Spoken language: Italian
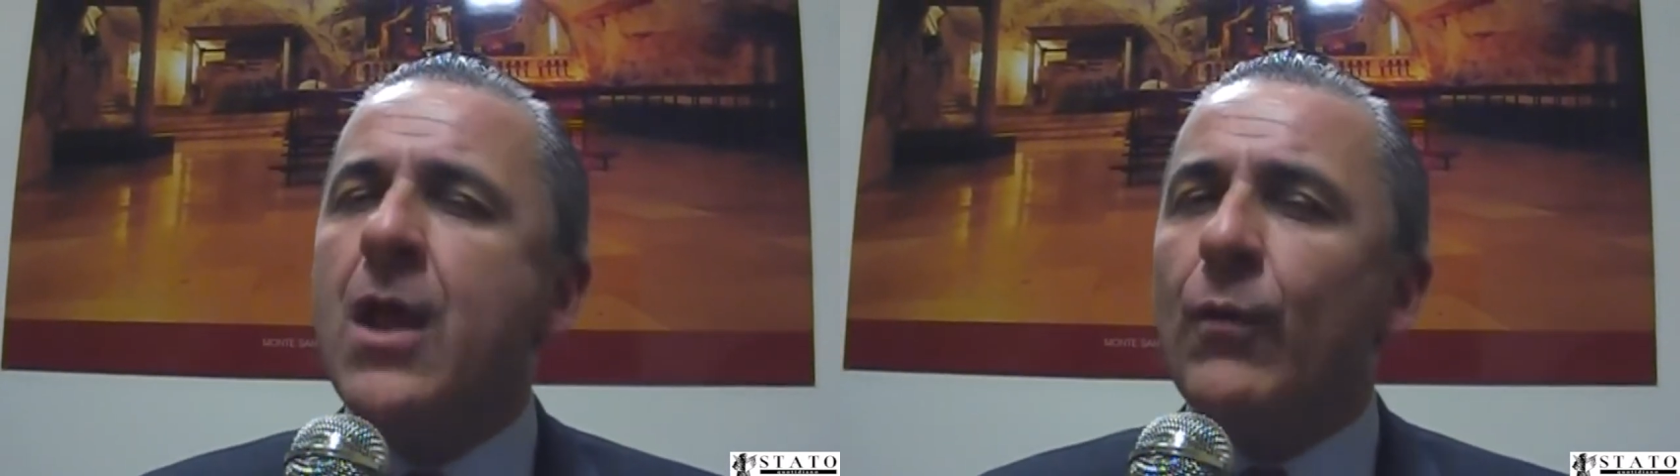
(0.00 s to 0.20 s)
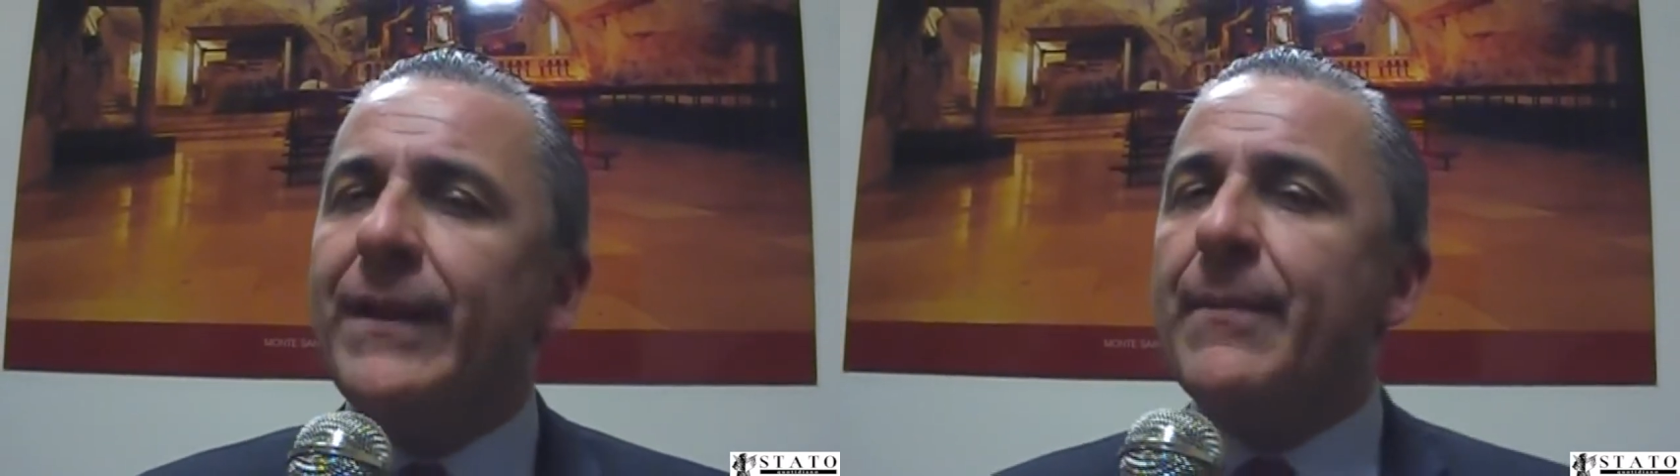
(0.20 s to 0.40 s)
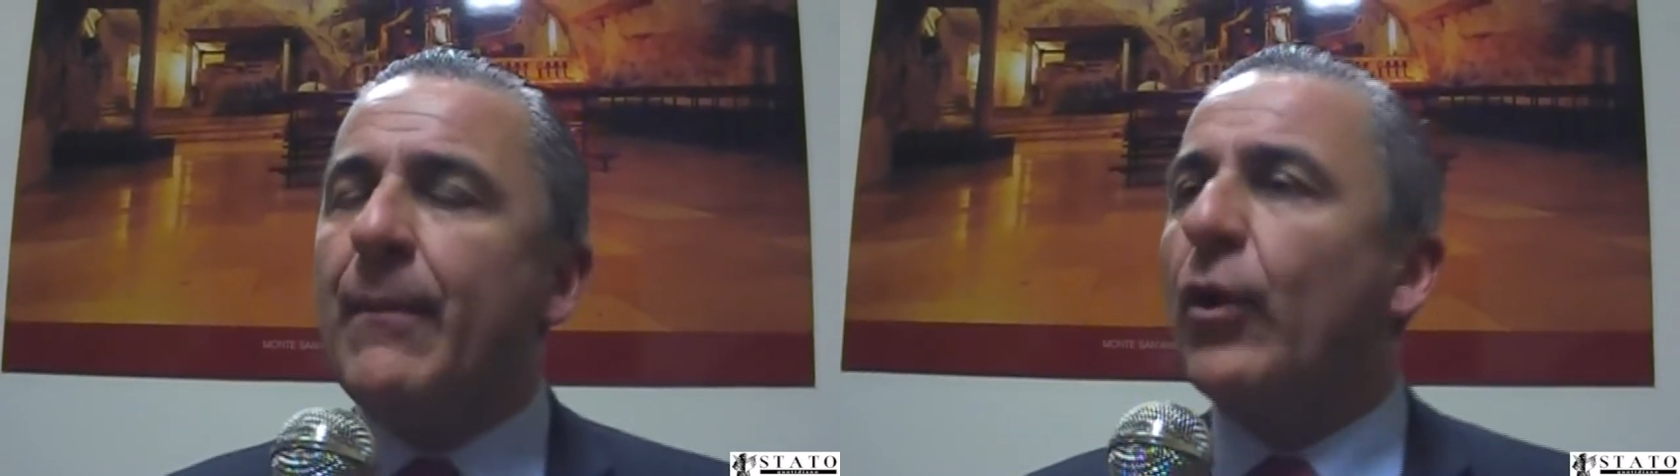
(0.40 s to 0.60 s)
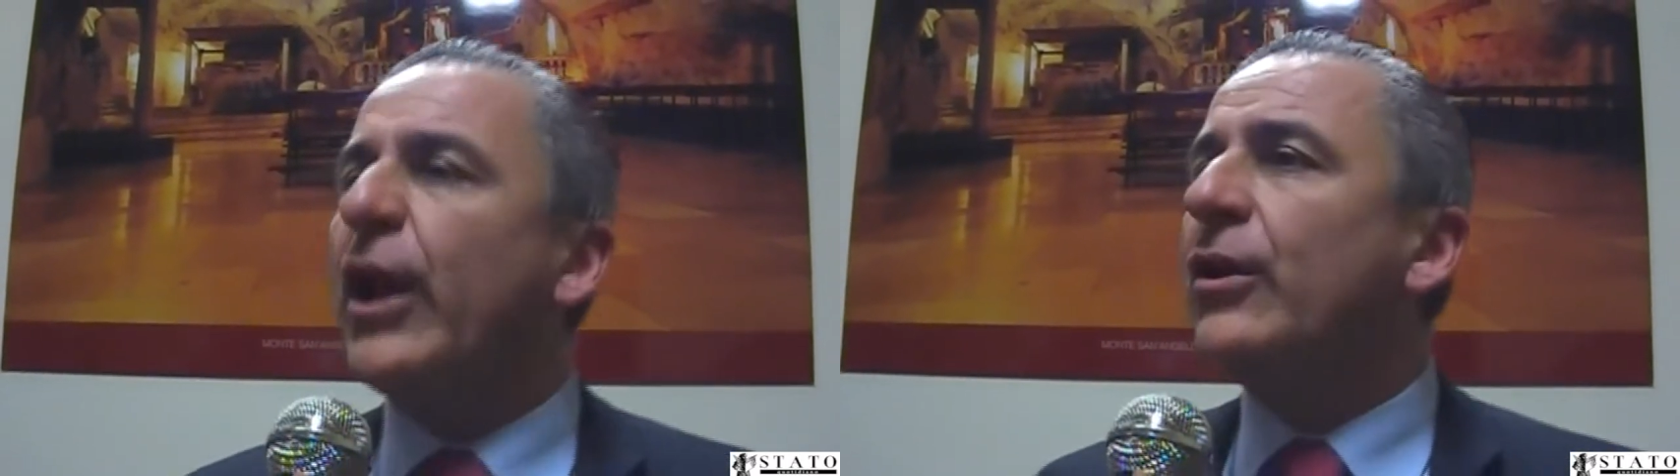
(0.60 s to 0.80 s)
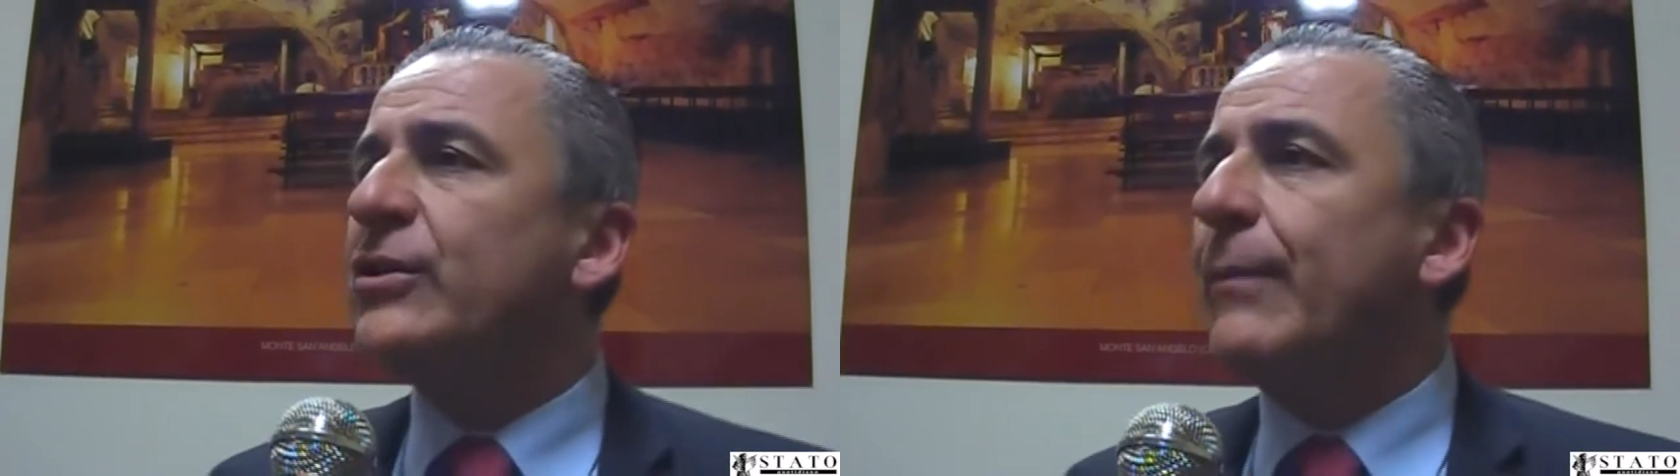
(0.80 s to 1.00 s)
quindi abbiamo,
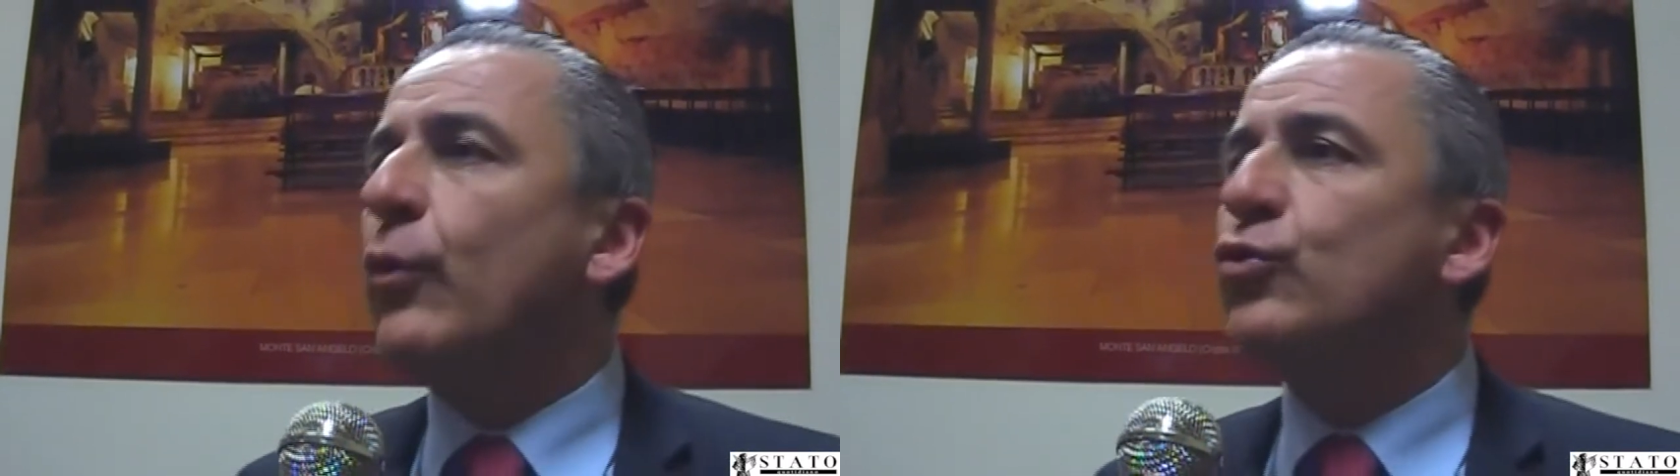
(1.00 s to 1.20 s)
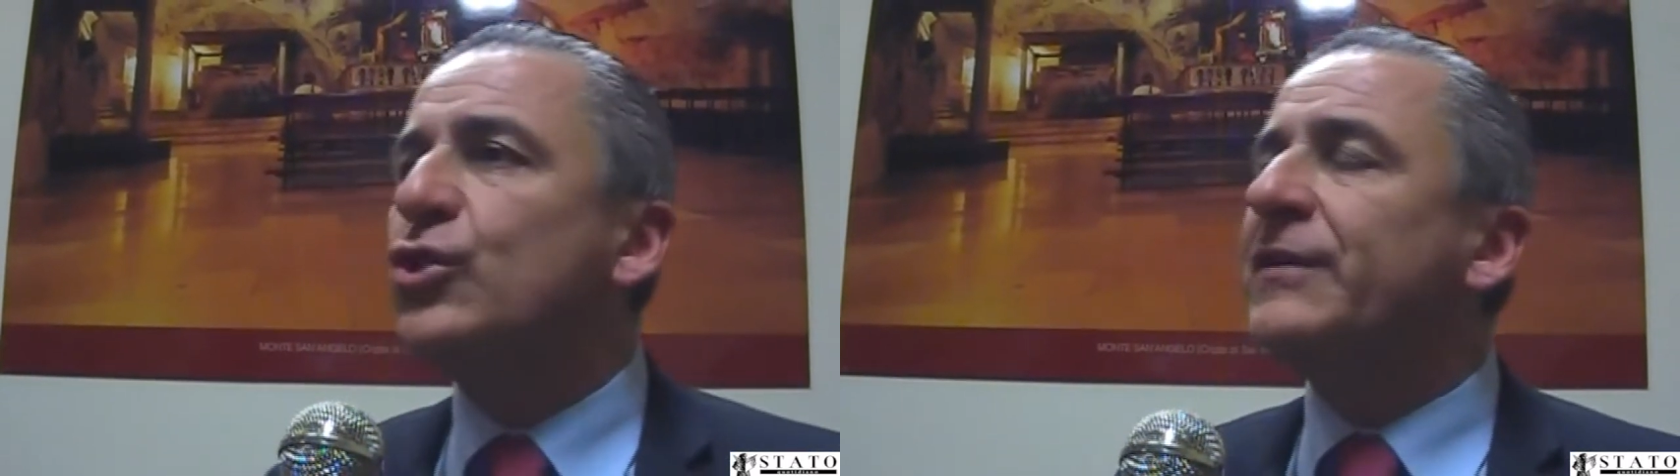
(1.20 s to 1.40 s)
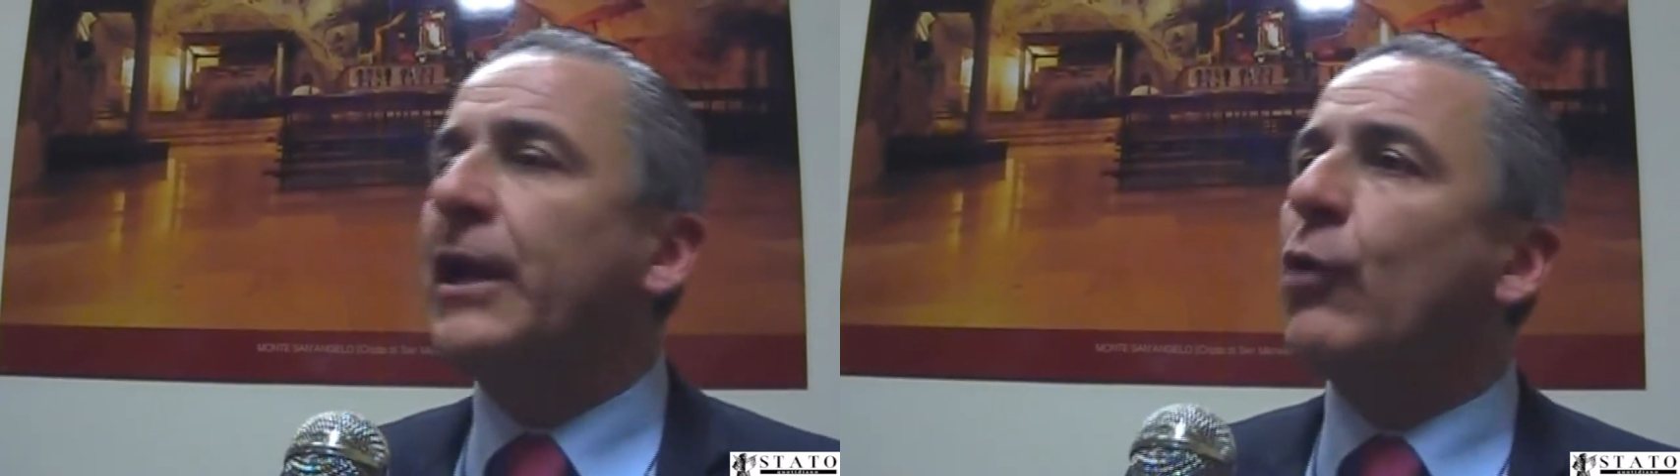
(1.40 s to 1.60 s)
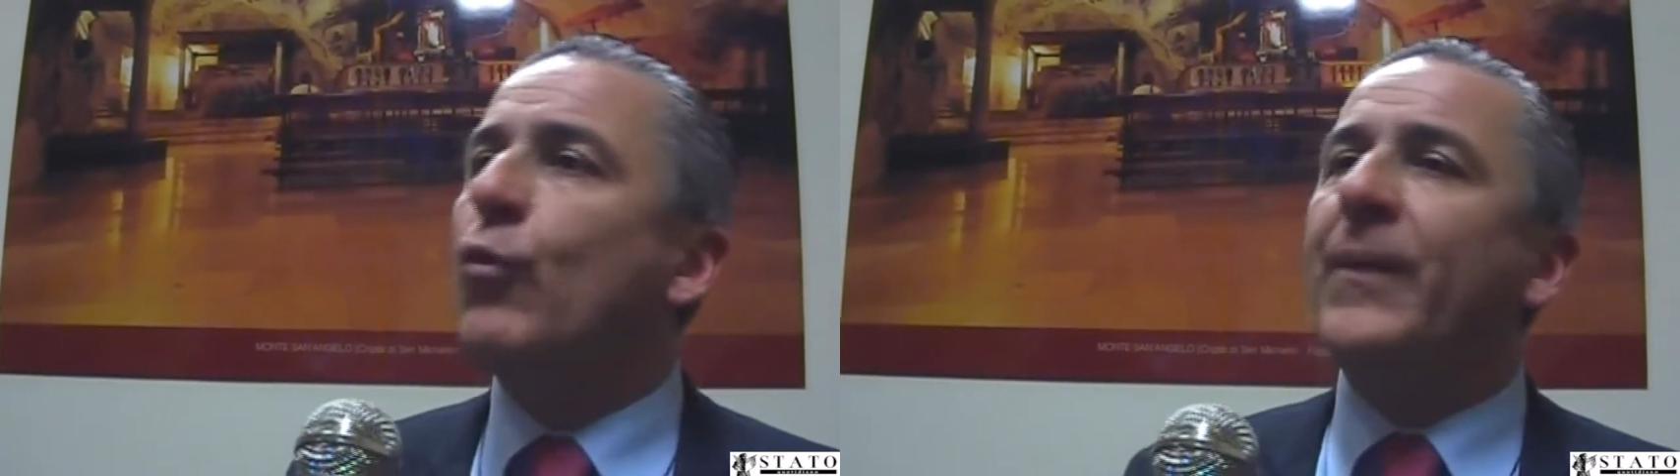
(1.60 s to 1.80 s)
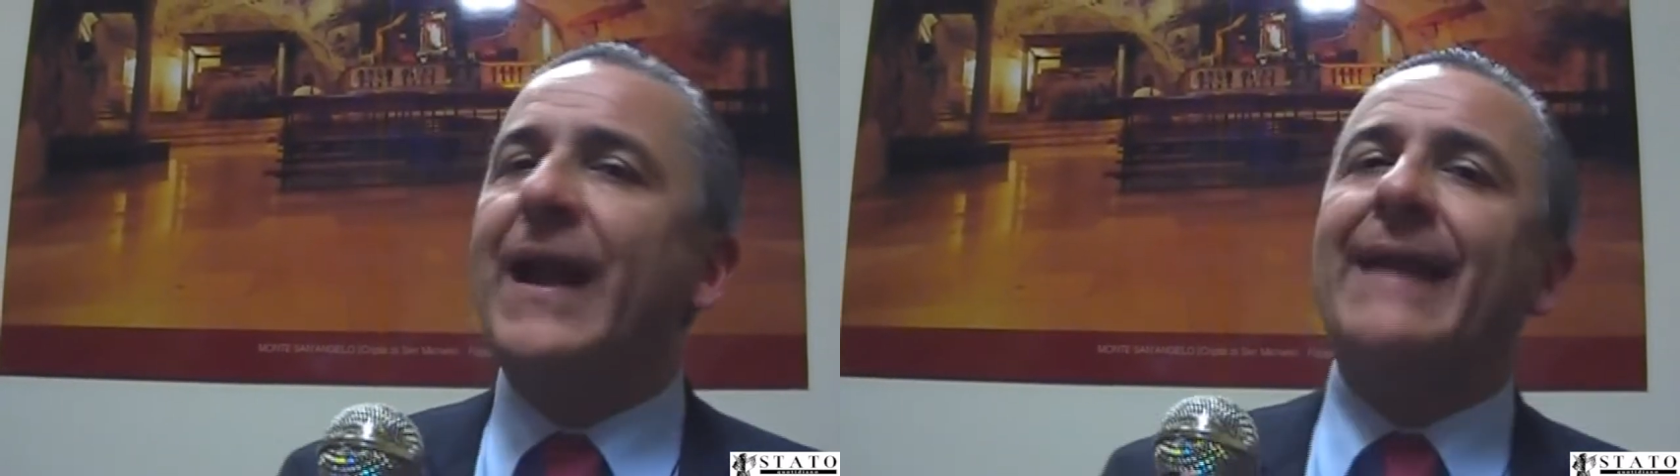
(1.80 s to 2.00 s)
siamo riusciti a
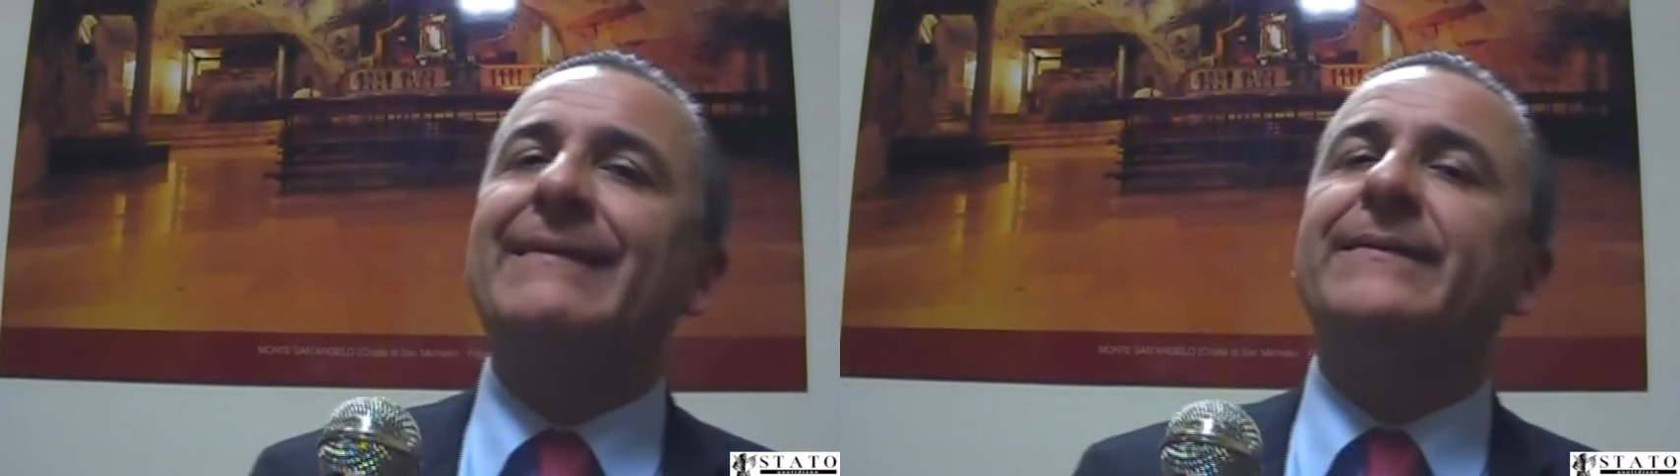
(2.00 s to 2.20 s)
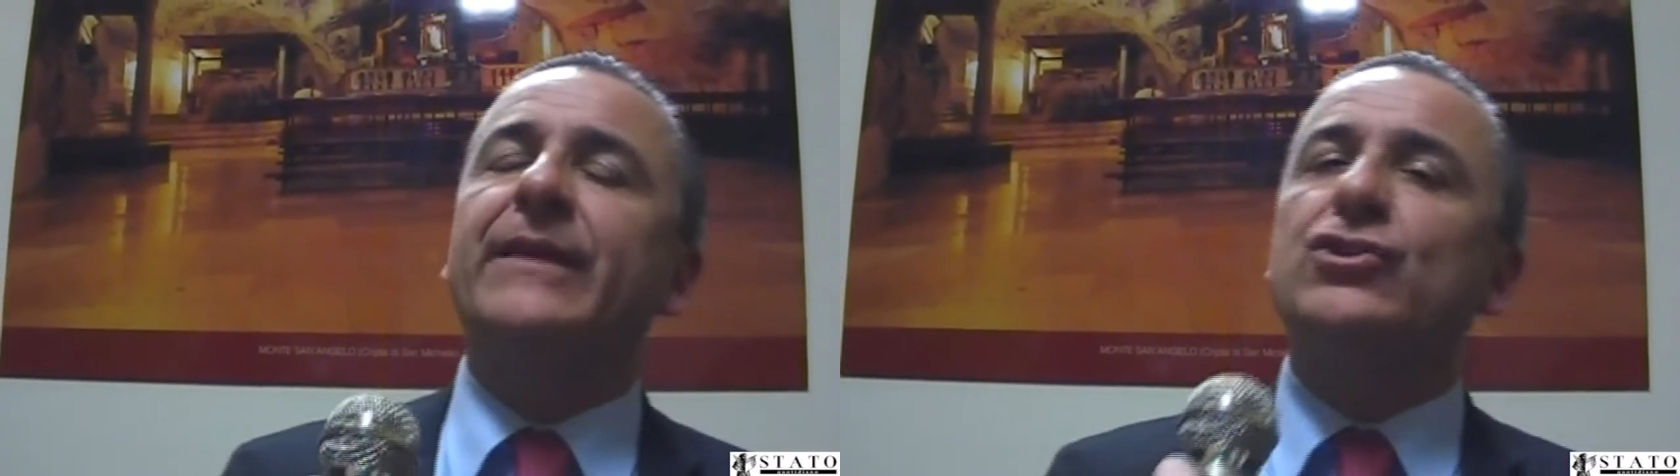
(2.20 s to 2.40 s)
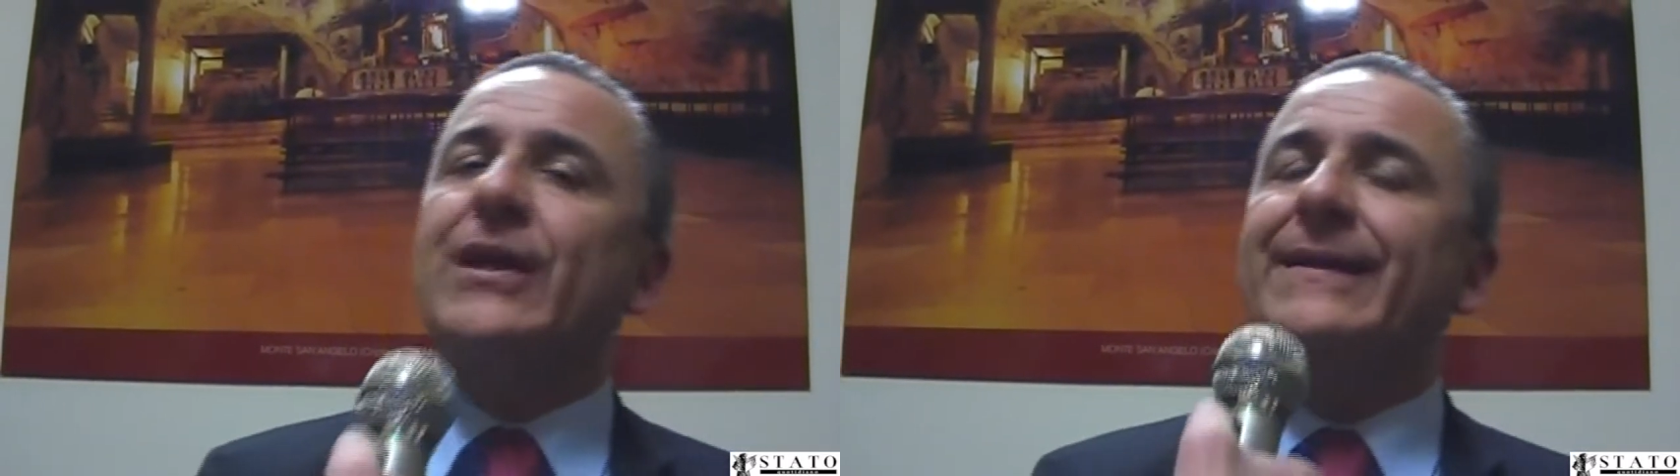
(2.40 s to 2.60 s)
recuperare tanta